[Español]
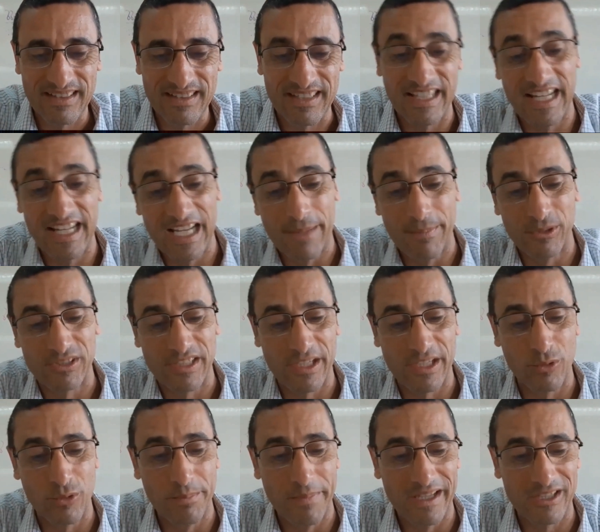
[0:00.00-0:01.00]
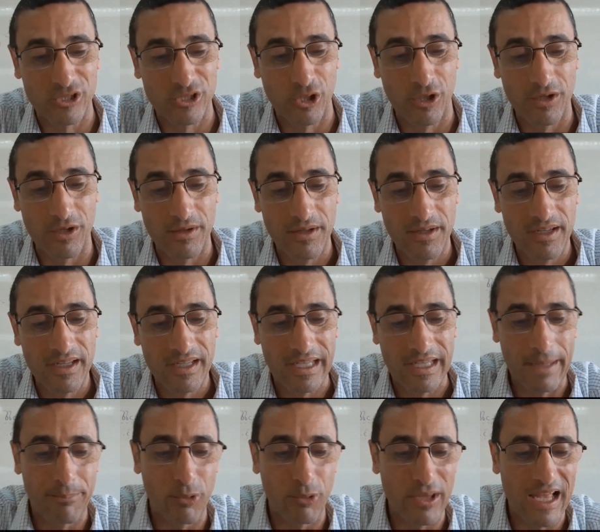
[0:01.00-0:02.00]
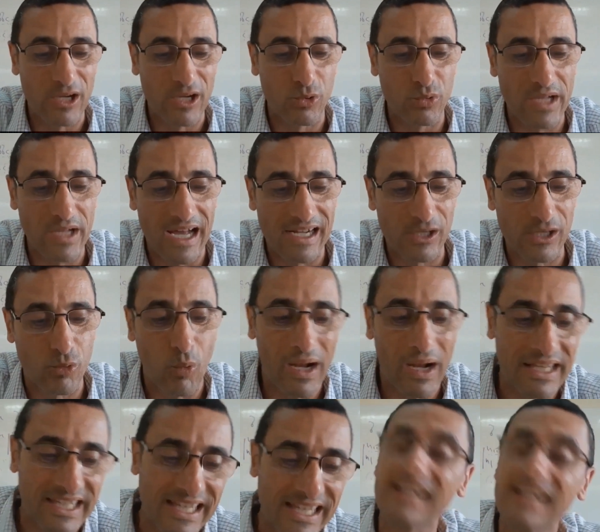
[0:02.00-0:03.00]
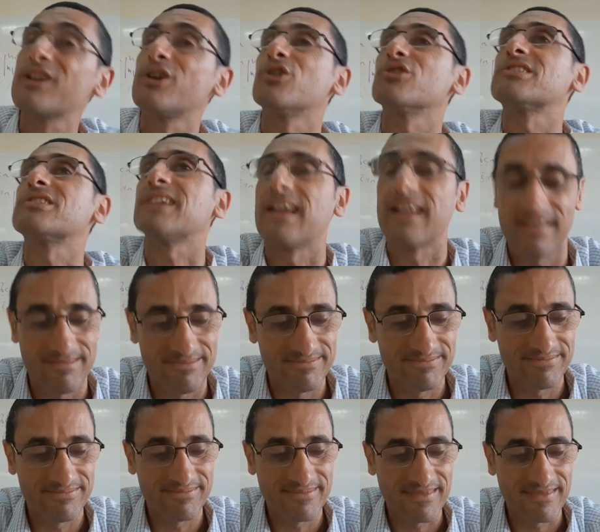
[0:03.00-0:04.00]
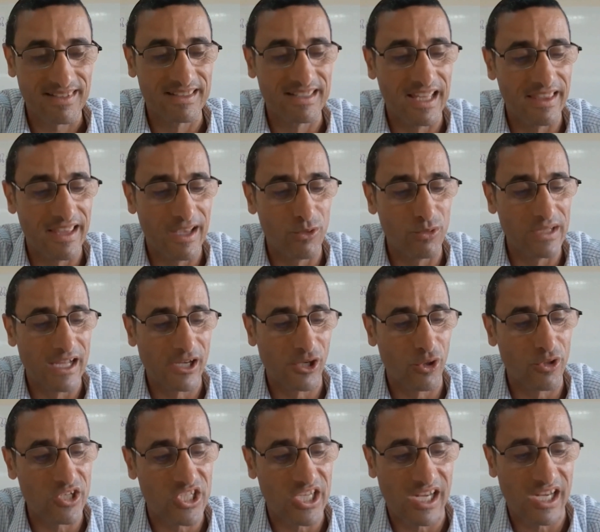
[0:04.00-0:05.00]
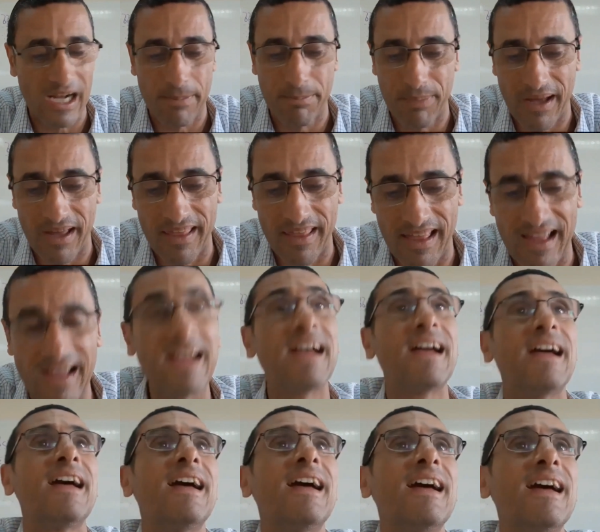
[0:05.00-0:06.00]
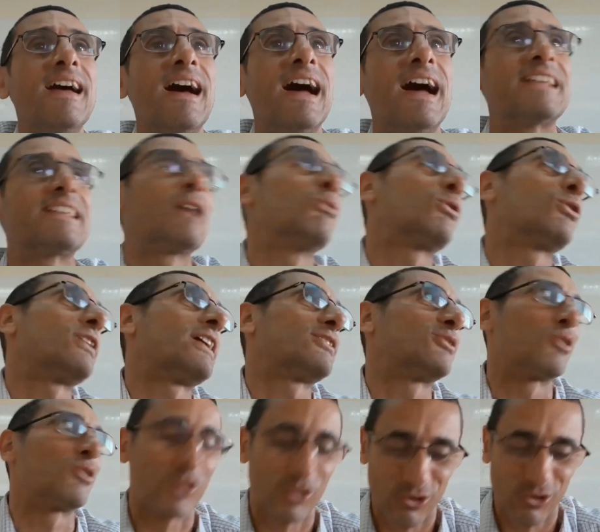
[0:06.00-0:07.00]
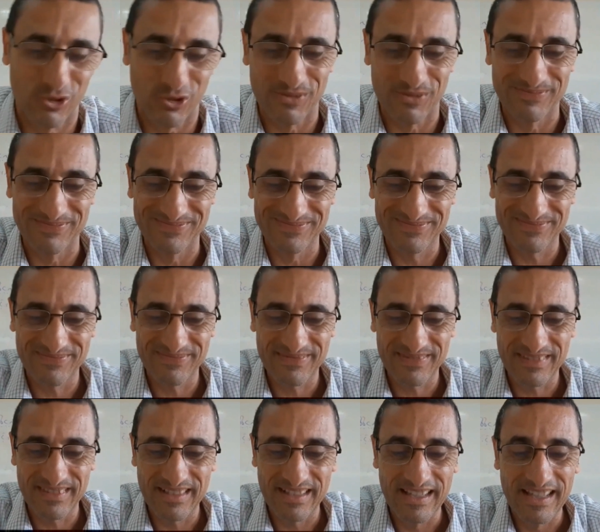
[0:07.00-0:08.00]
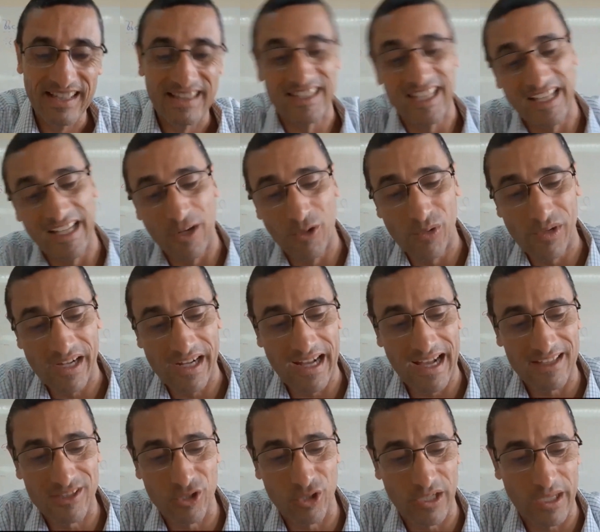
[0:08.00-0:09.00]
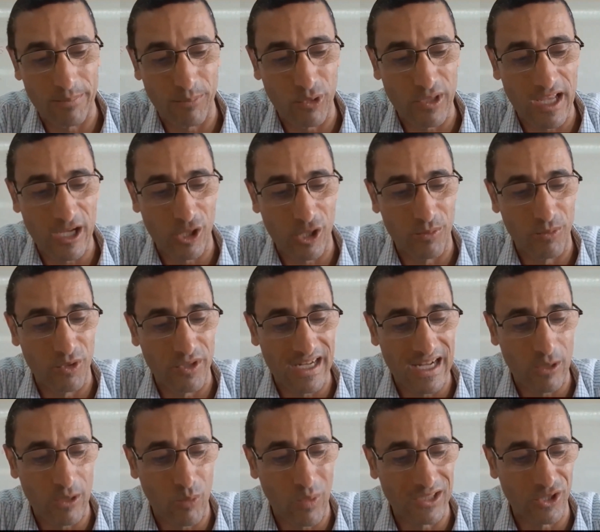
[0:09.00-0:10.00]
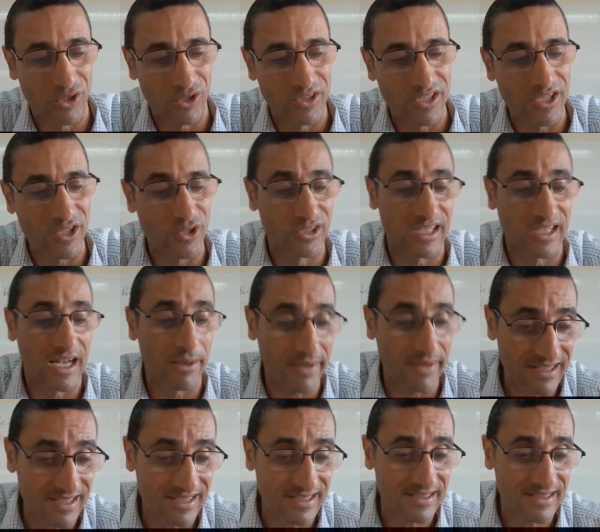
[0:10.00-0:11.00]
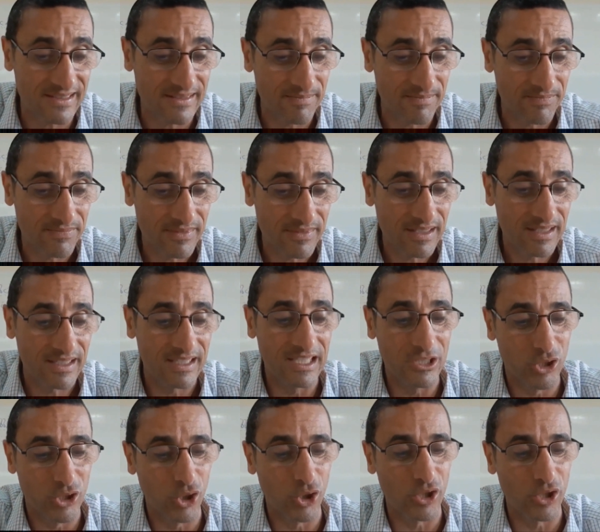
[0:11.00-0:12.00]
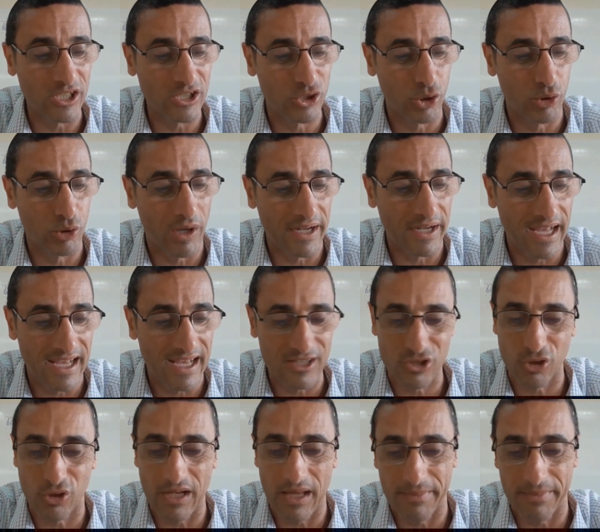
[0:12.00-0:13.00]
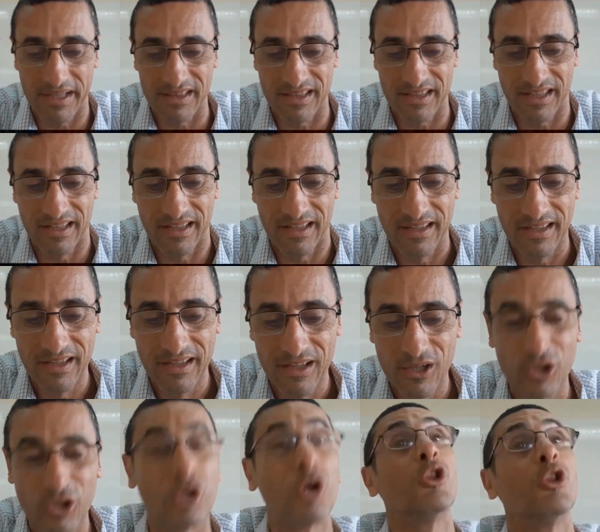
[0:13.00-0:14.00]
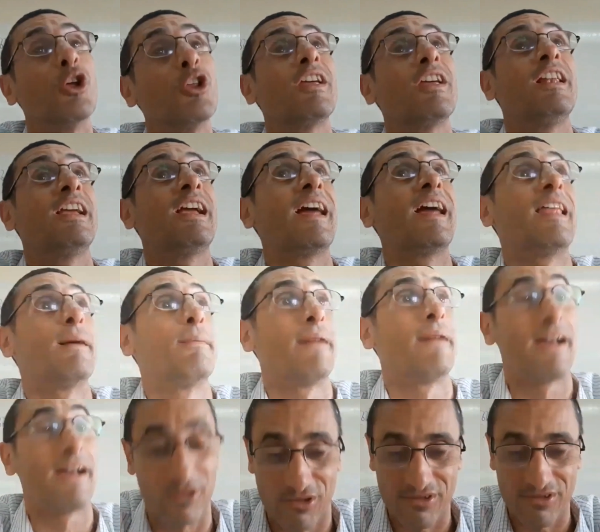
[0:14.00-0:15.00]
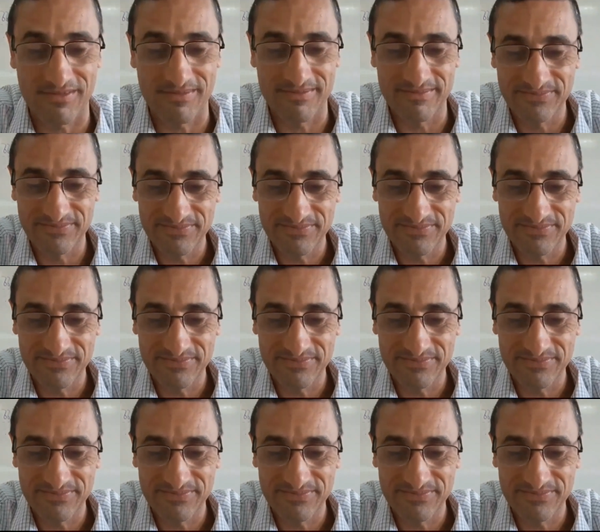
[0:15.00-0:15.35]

Tiene que poseer un beso que pueda curar cualquier cosa, desde una rodilla raspada hasta un corazón roto. Tener un regazo que pueda acomodar a cuatro niños a la vez, y todo esto lo hará solamente con dos delicadas manos.